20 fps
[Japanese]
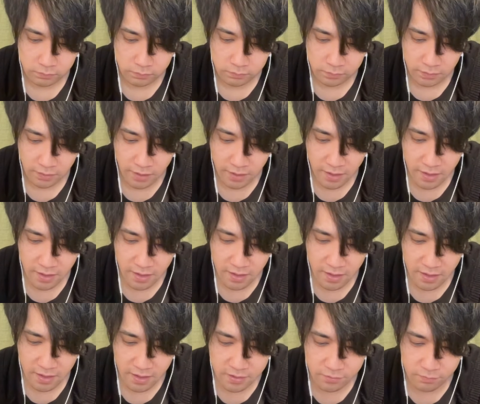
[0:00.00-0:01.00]
え
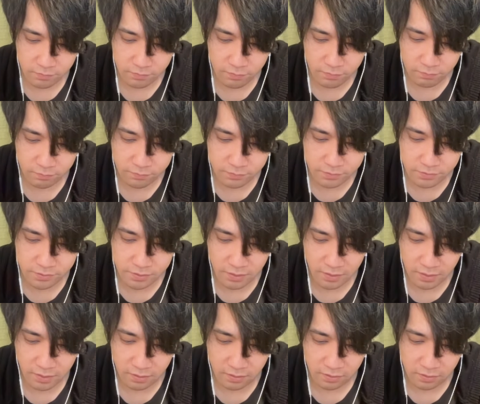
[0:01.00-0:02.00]
えー、ちょ、これむずい
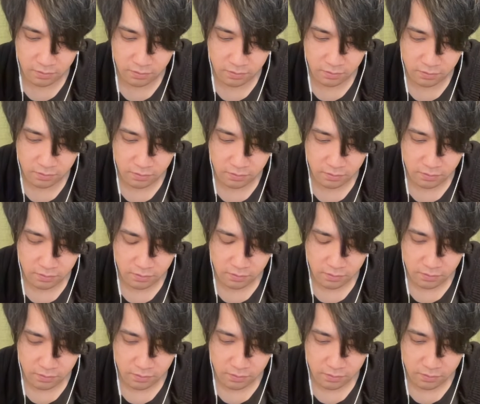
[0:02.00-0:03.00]
な。
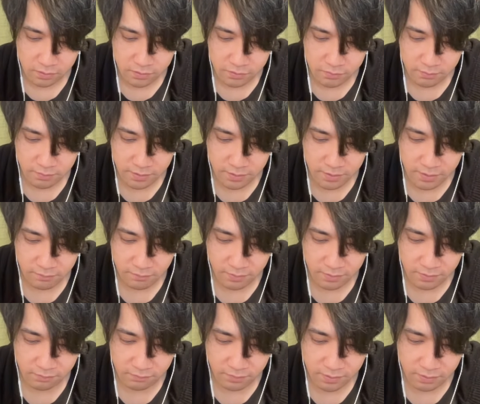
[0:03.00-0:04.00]
ちょ、待って、待っ
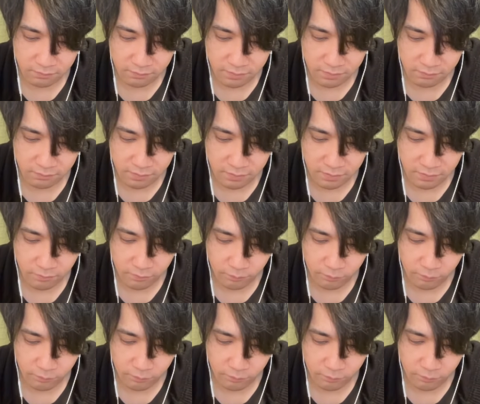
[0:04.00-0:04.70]
て、待って、待って、待って。